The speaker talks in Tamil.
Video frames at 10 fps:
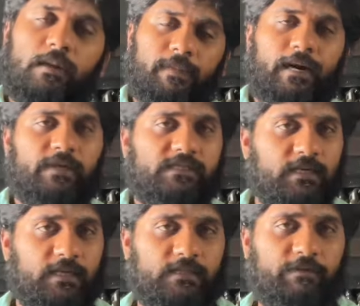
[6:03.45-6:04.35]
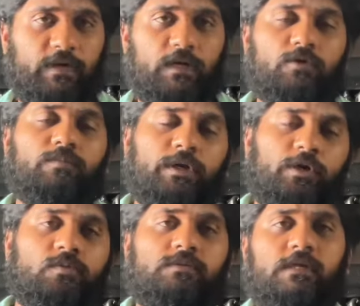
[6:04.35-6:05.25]
மாமிசங்கள் தவிக்கிறதும்
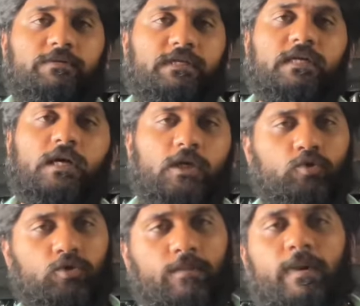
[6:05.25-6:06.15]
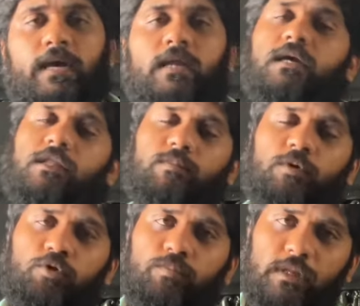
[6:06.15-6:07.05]
இன்னும் சில விஷயங்களில் சுத்தமாக இருக்கிறது
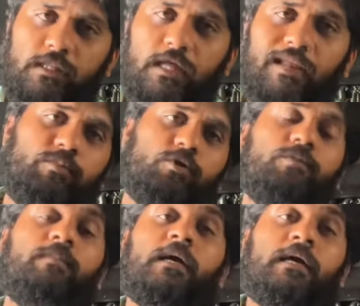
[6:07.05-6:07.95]
மட்டும் இருந்தால் போதும்